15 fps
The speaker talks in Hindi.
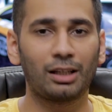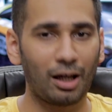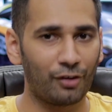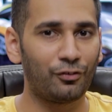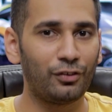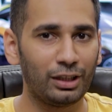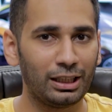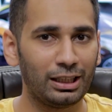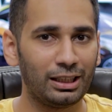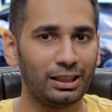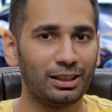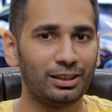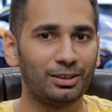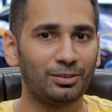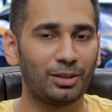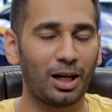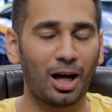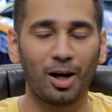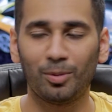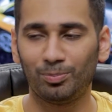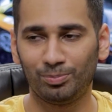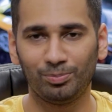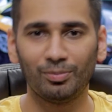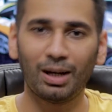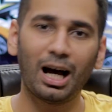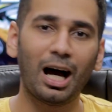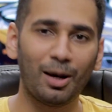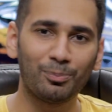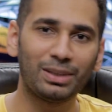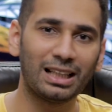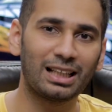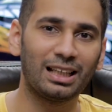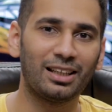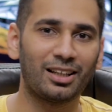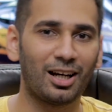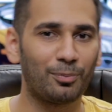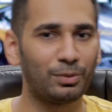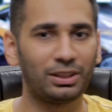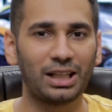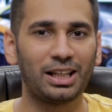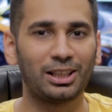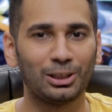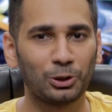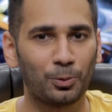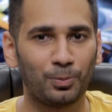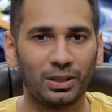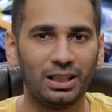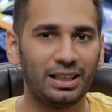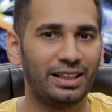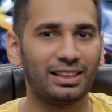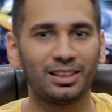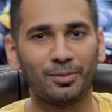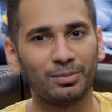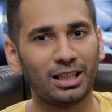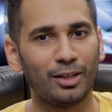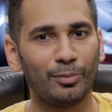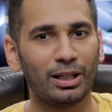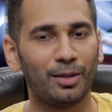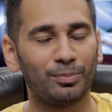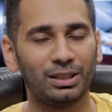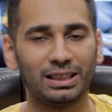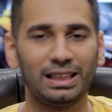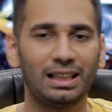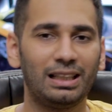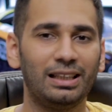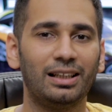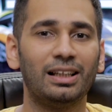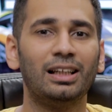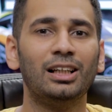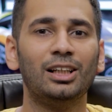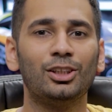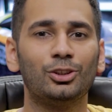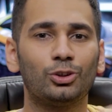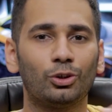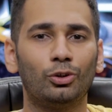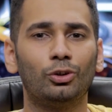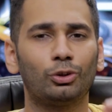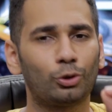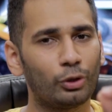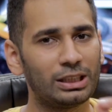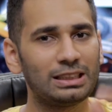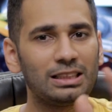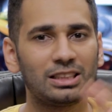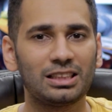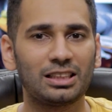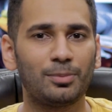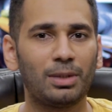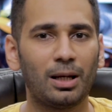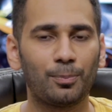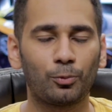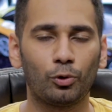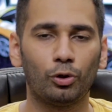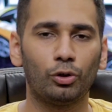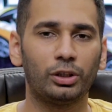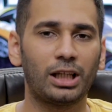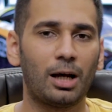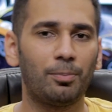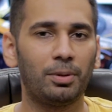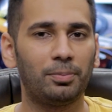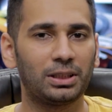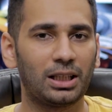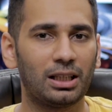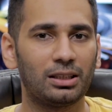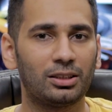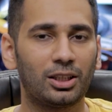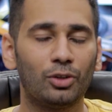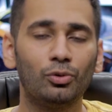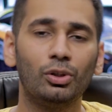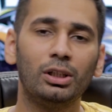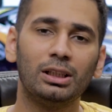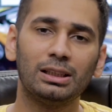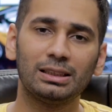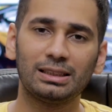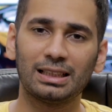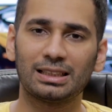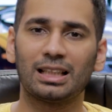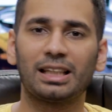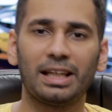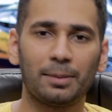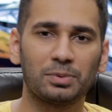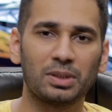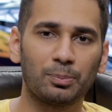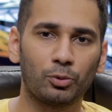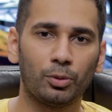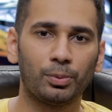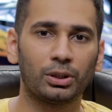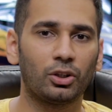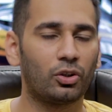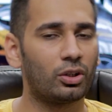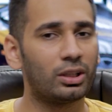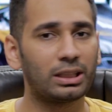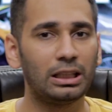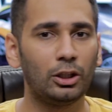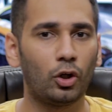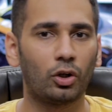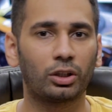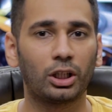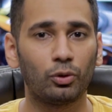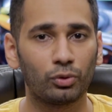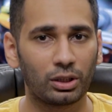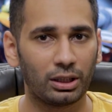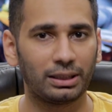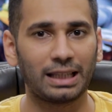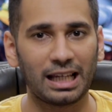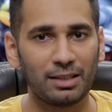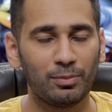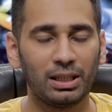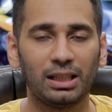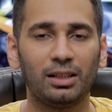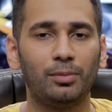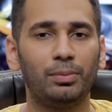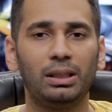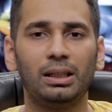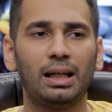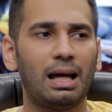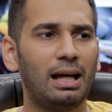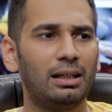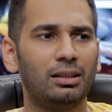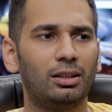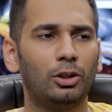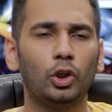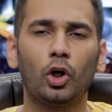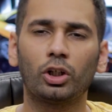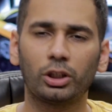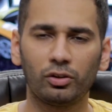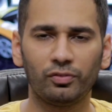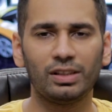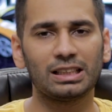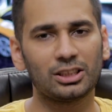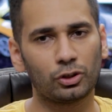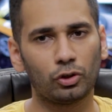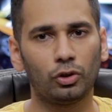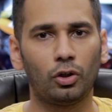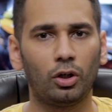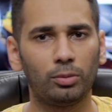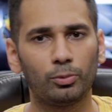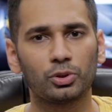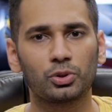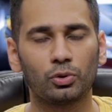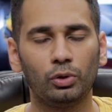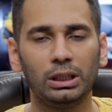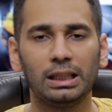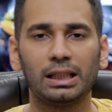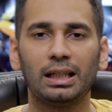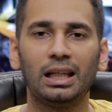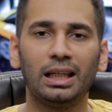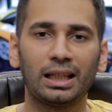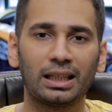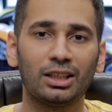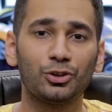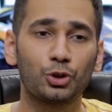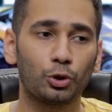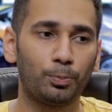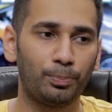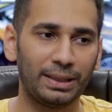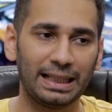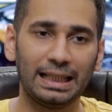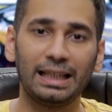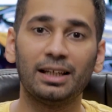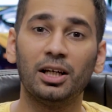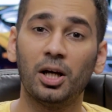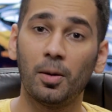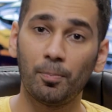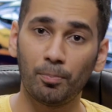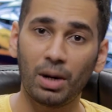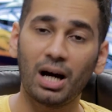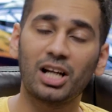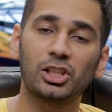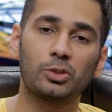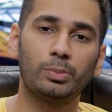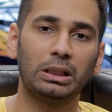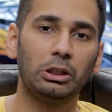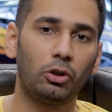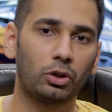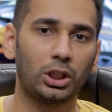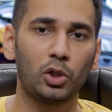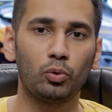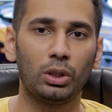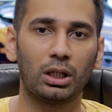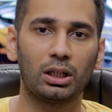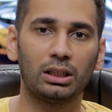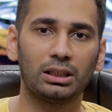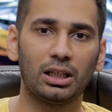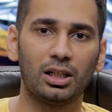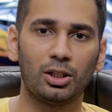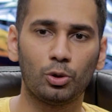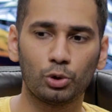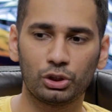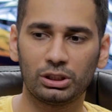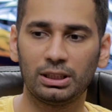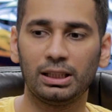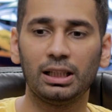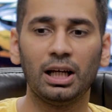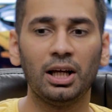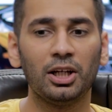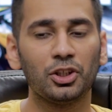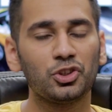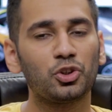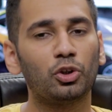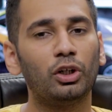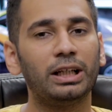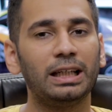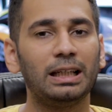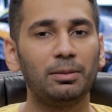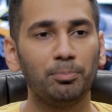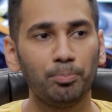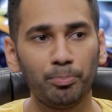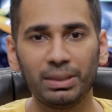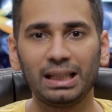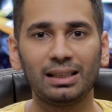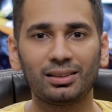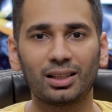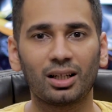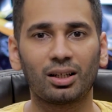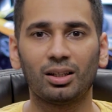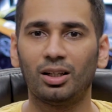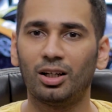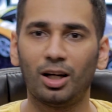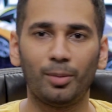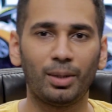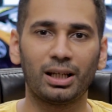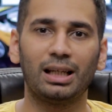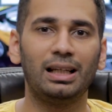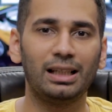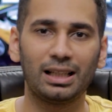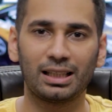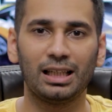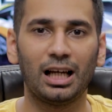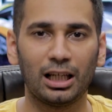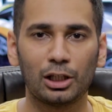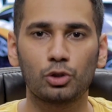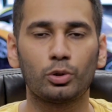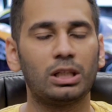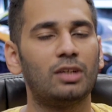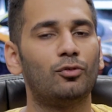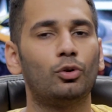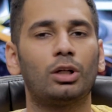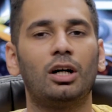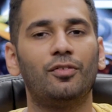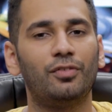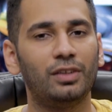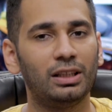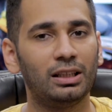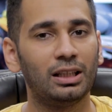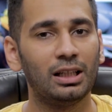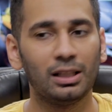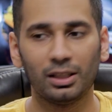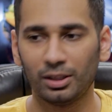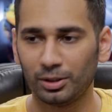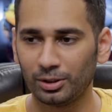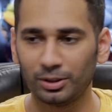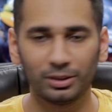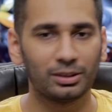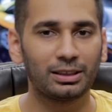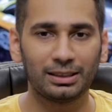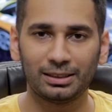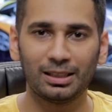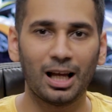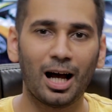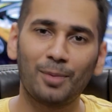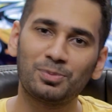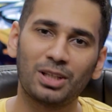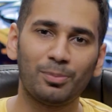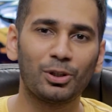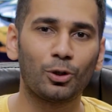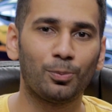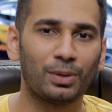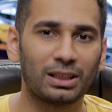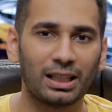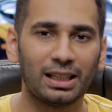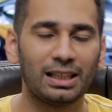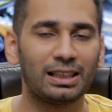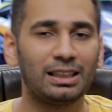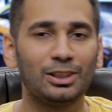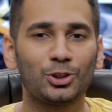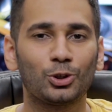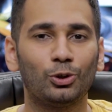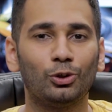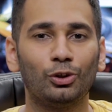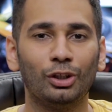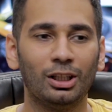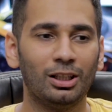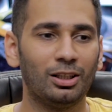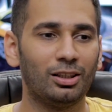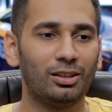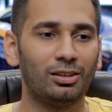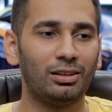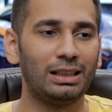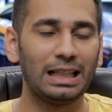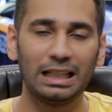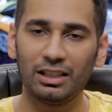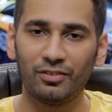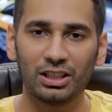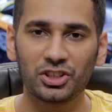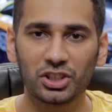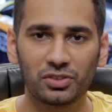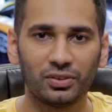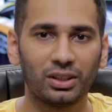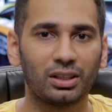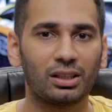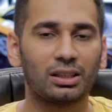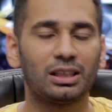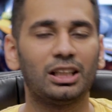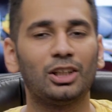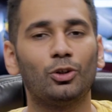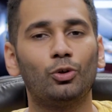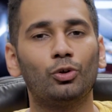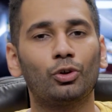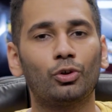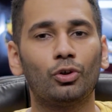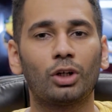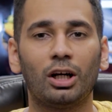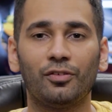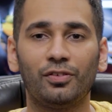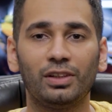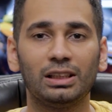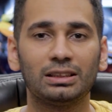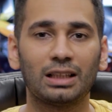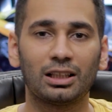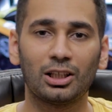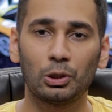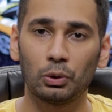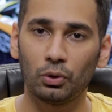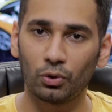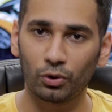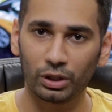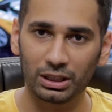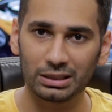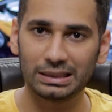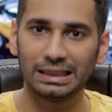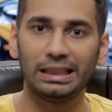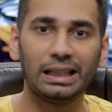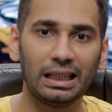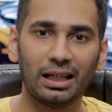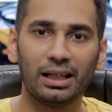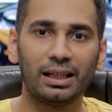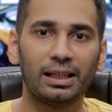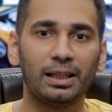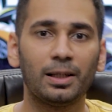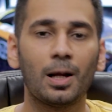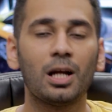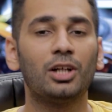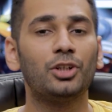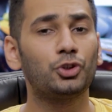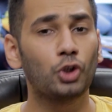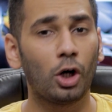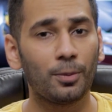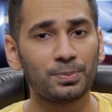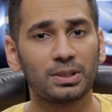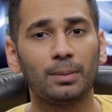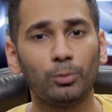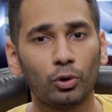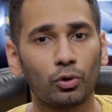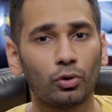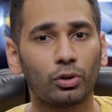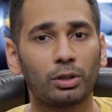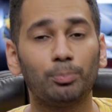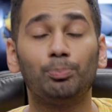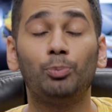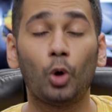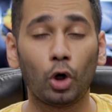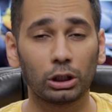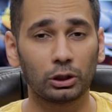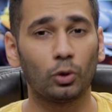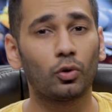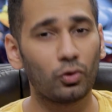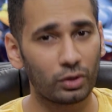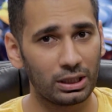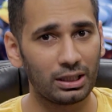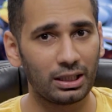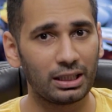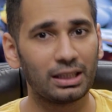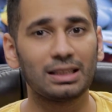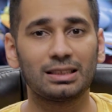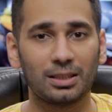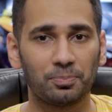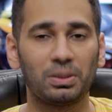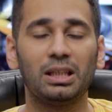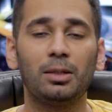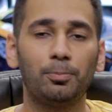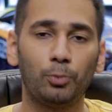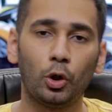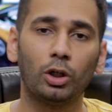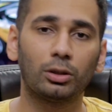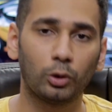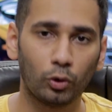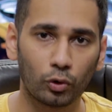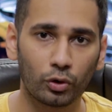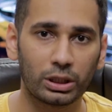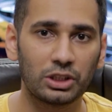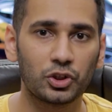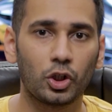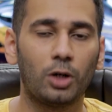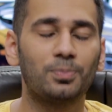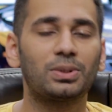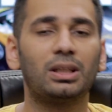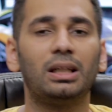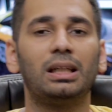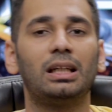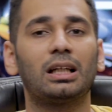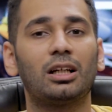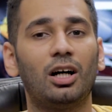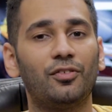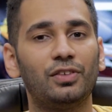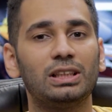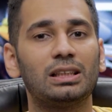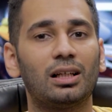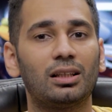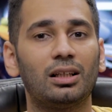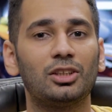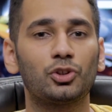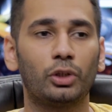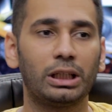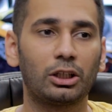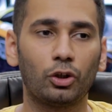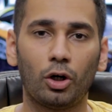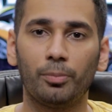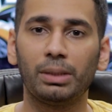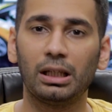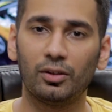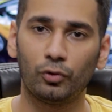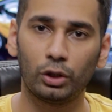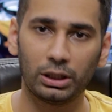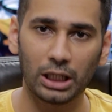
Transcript: काफ़ी अब आप देख लेना आपने टाइटल तो पढ़ लिया है थंबनेल भी आपने देख लिया है सो so, थोड़ी सी चीज़ें मैं आपको यहाँ पे बता देता हूँ जैसा कि आप सबको पता होगा कि लॉकडाउन का टाइम है अभी एंड लॉकडाउन वैसे तो ऑलमोस्ट खुल ही गया है लेकिन जो पहले मार्च में लॉकडाउन लगा था उससे जो मई तक हमारे इंडिया की हालत हुई है वो काफ़ी आप सभी को पता है कि जो डेली वेजेस वर्कर थे उनको काफ़ी ज़्यादा उन लोगों ने झेला है जॉब सब लोगों बहुत लोगों की गई हैं सबकी नहीं बहुत लोगों की जॉब्स गई हैं काफ़ी ज़्यादा जो इकनॉमी है वो